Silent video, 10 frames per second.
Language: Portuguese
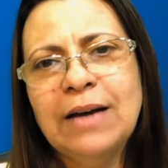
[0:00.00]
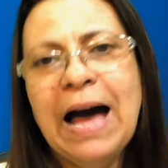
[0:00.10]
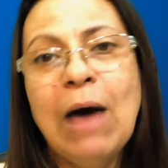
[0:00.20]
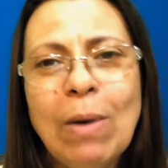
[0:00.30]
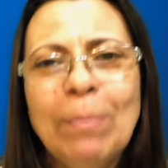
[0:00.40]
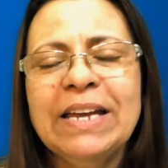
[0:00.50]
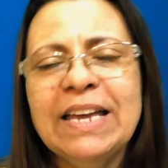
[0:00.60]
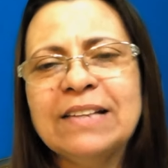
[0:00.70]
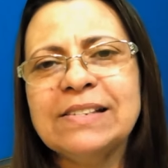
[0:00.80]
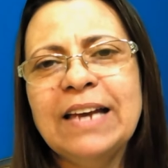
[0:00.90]
ao
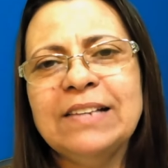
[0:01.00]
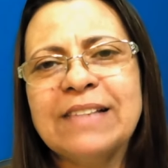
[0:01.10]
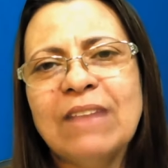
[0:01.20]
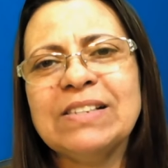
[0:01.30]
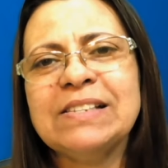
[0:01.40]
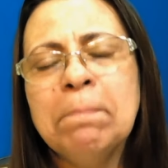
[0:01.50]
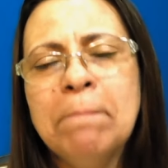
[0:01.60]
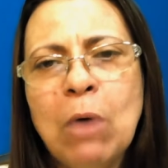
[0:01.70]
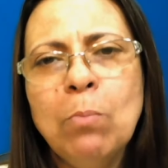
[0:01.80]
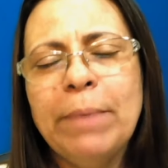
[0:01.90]
amanhecer, estava
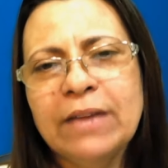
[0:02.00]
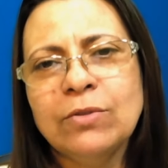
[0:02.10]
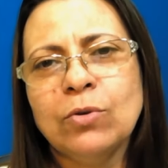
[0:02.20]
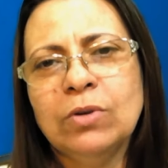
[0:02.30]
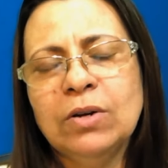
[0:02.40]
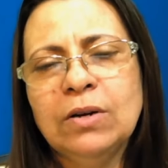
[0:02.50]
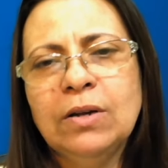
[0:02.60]
Simão Pedro